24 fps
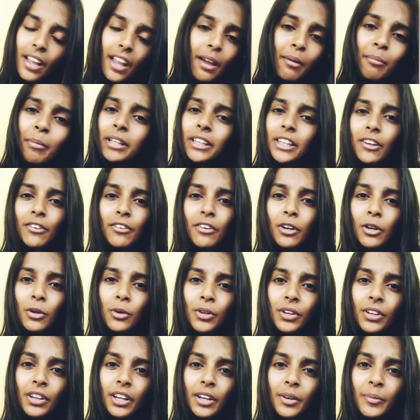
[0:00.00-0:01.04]
மற்றவங்களும்
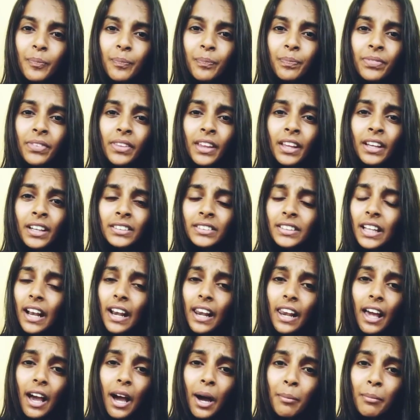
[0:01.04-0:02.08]
இருங்க
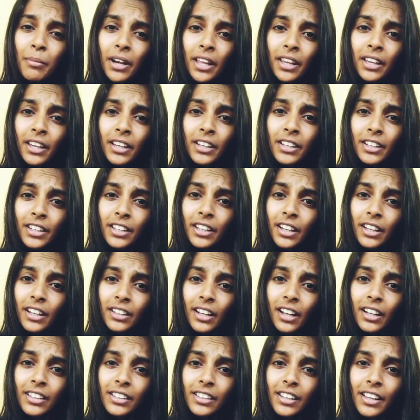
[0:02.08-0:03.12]
நல்ல ஆம்பளைங்க இருக்க
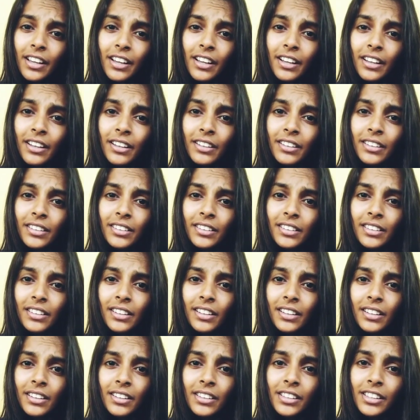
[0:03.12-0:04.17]
நாட்டில்
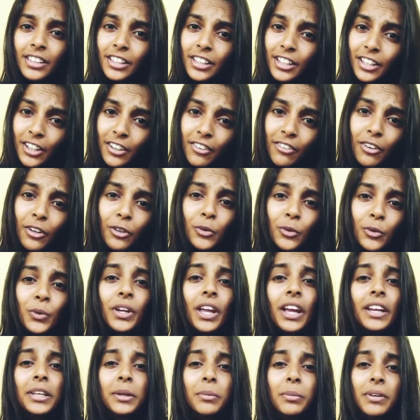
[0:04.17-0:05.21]
இருக்கிறவங்களுக்கும்
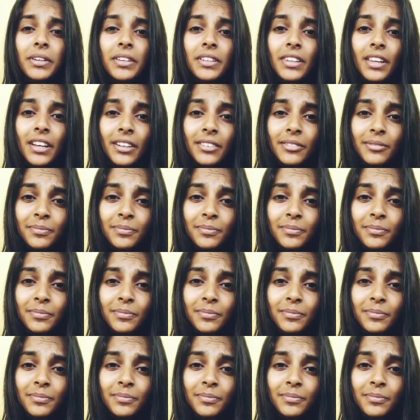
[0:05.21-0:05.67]
கெட்ட பேர் தான்